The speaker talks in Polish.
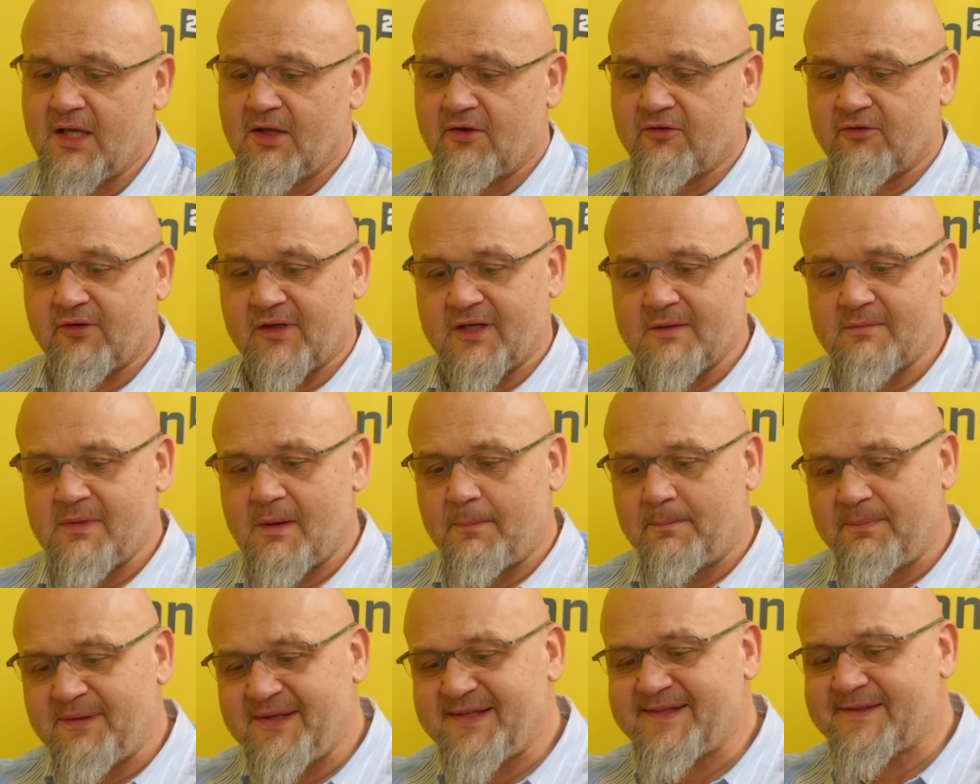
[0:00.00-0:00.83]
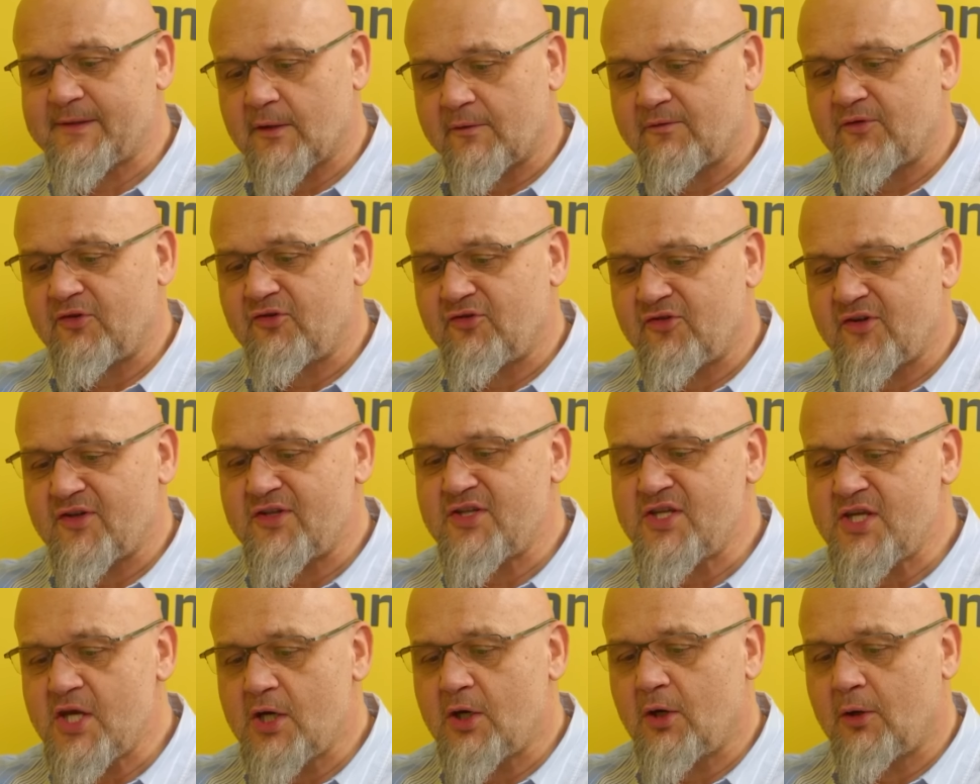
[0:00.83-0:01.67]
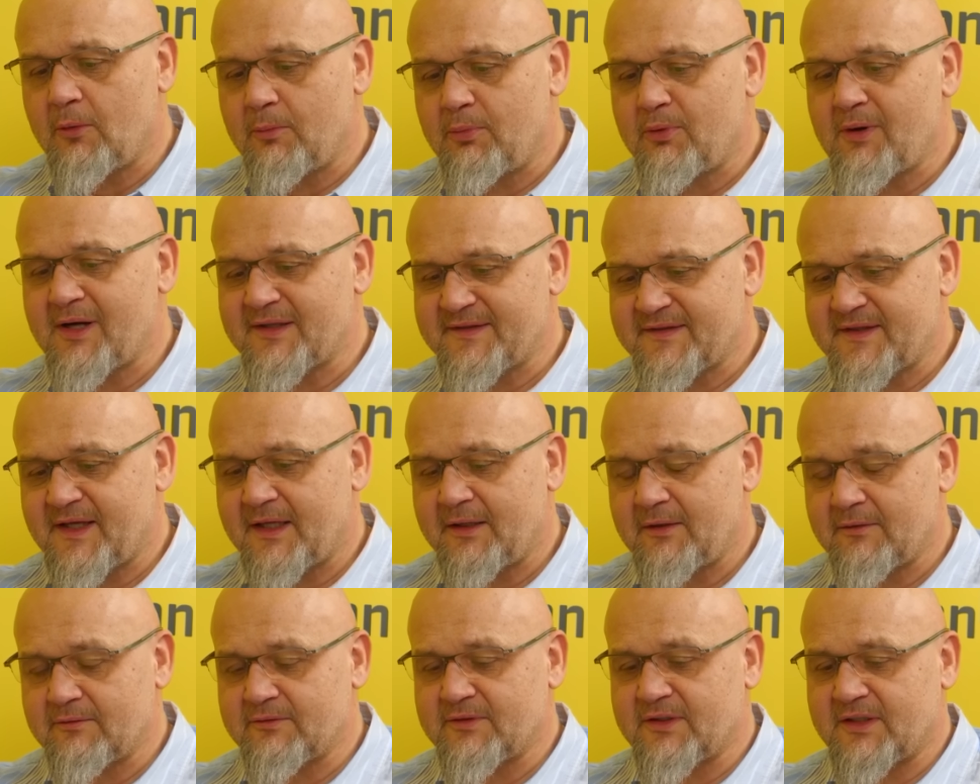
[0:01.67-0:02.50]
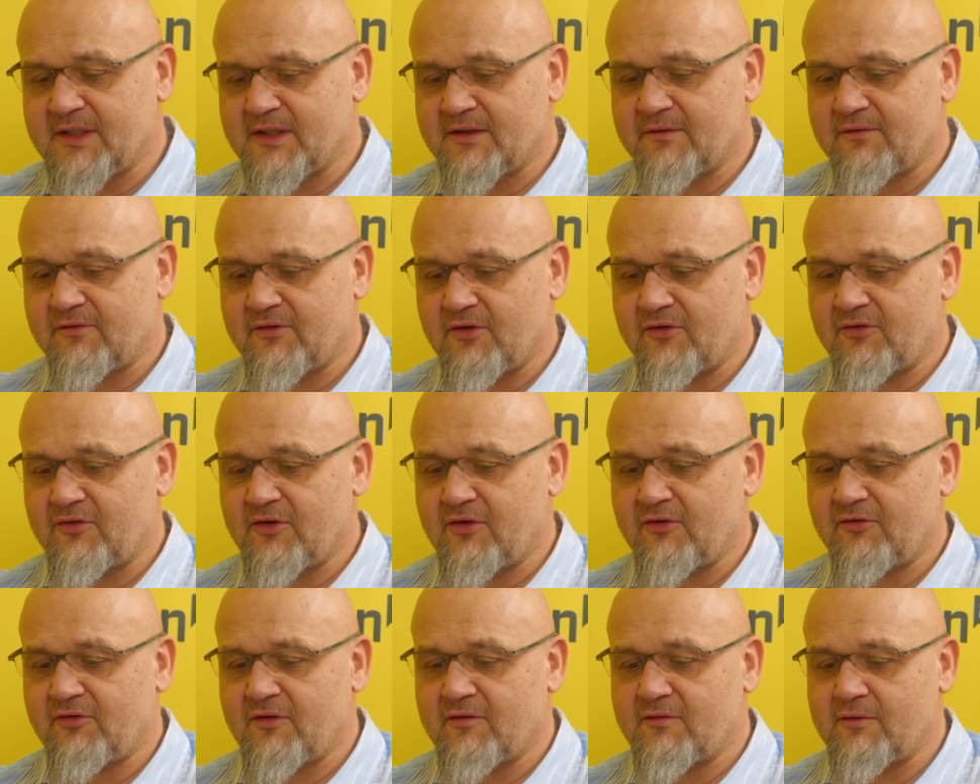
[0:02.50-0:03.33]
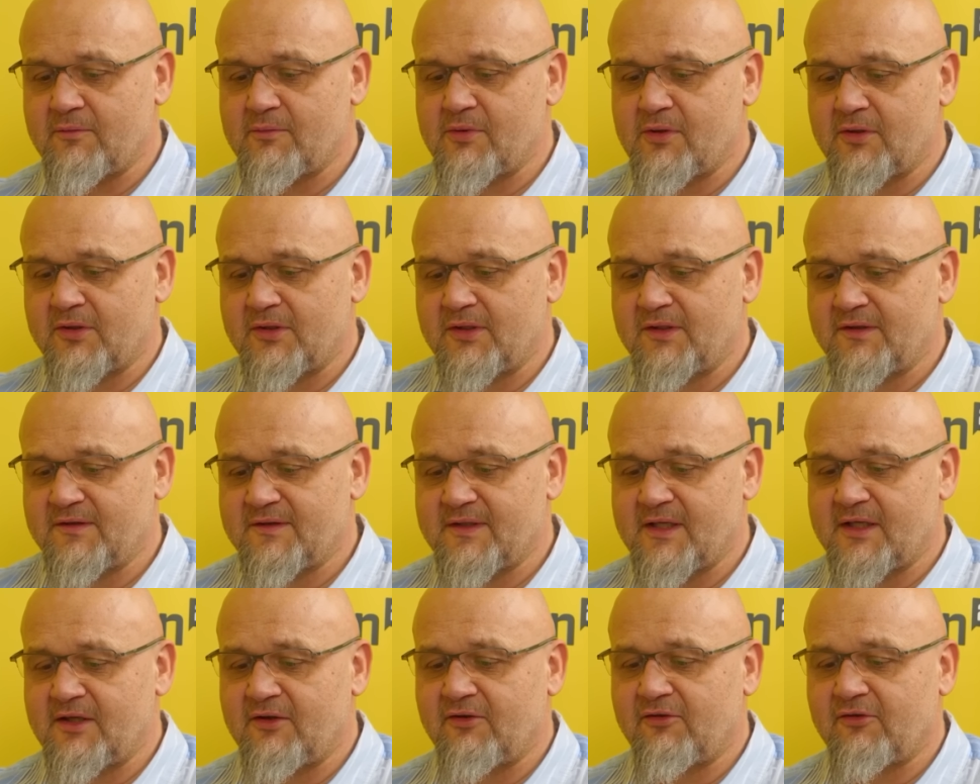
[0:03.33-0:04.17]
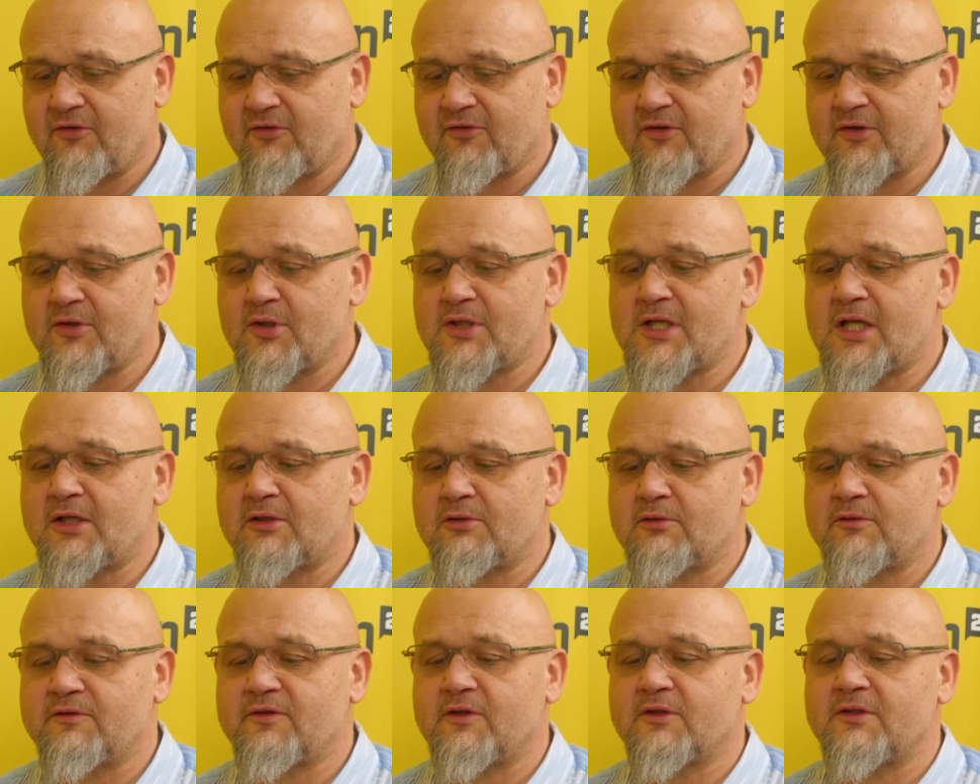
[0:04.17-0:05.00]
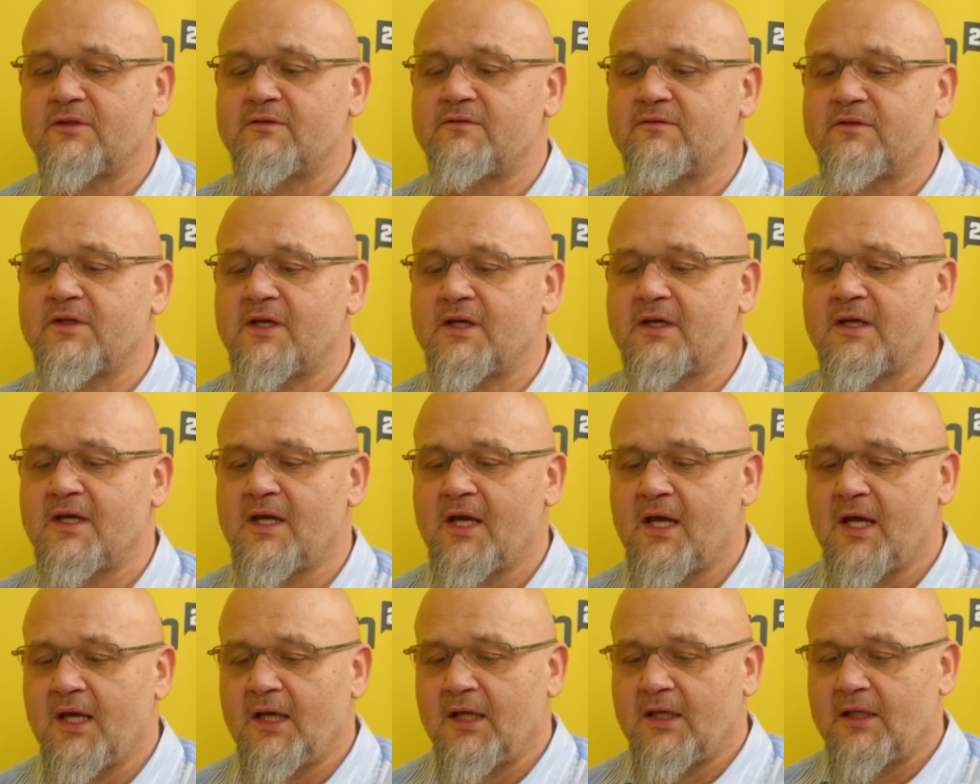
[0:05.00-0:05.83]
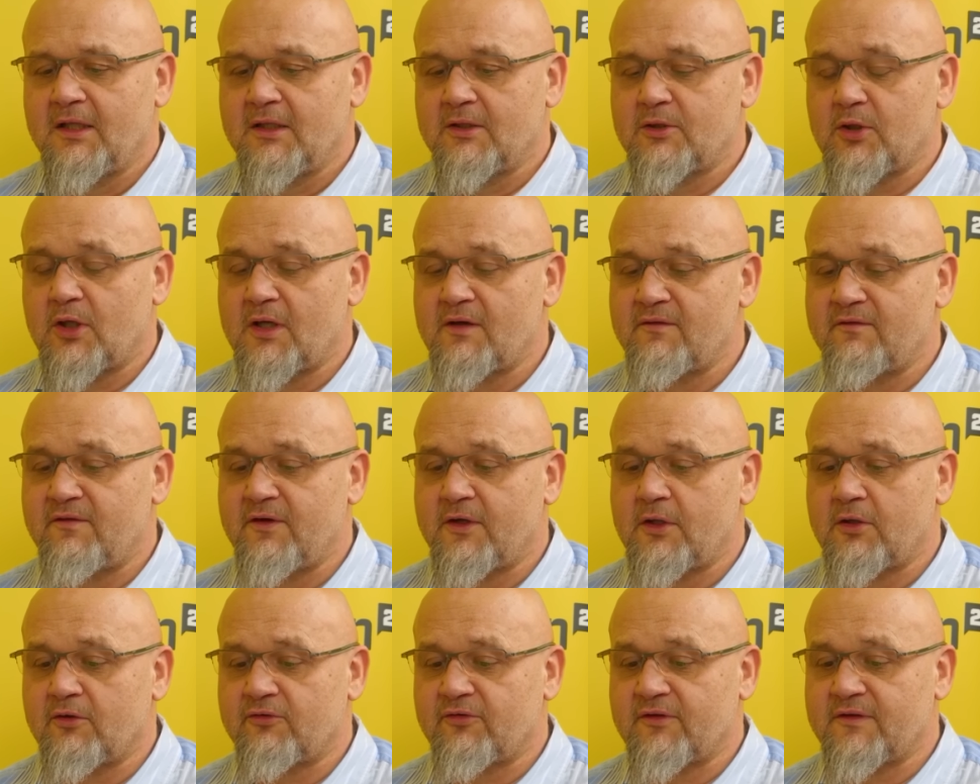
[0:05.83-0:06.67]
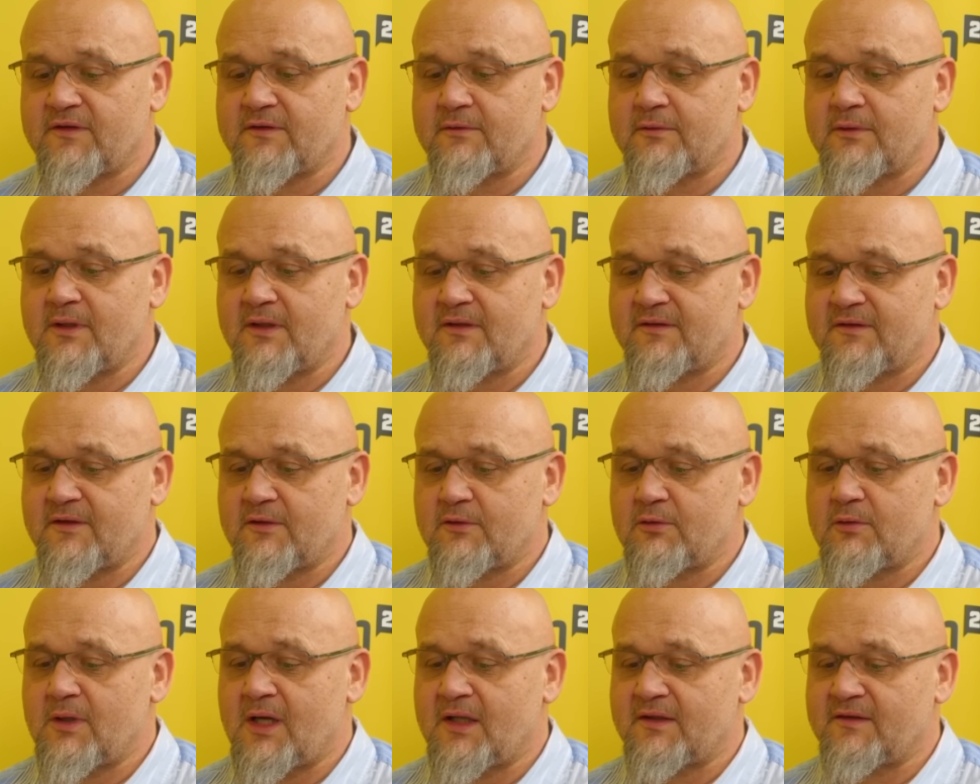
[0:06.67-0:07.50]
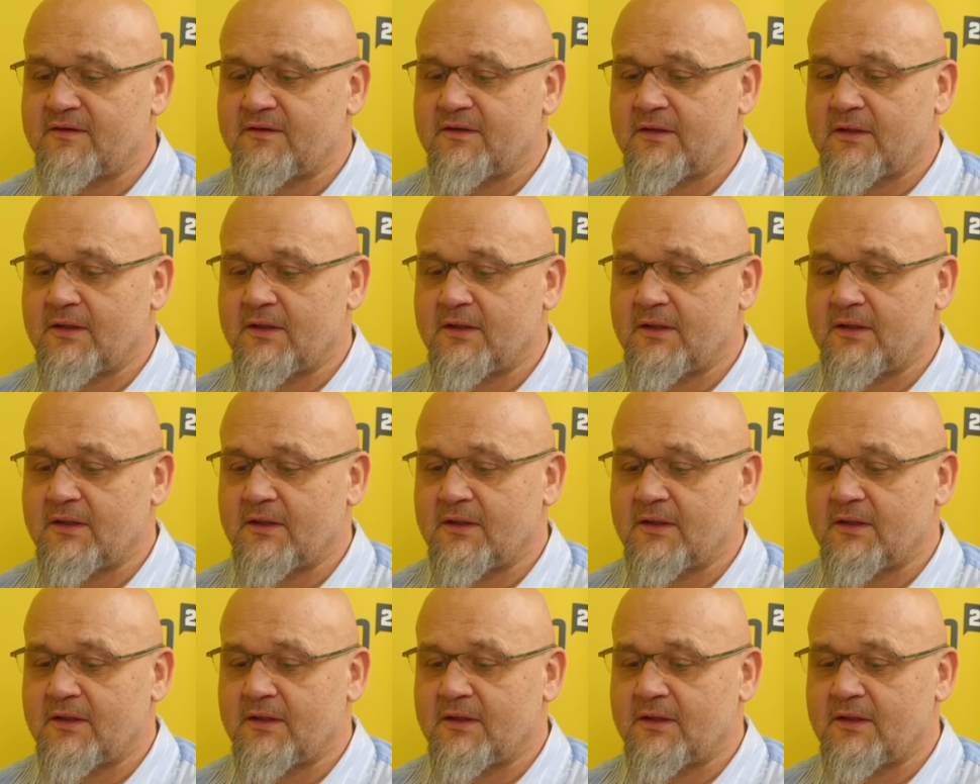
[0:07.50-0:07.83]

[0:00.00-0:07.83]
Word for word: że chyba PiSowi się nie opłacają teraz wcześniejsze wybory i zdaje się, że Donald Tusk o tym wie i trochę wykorzystuje sytuację.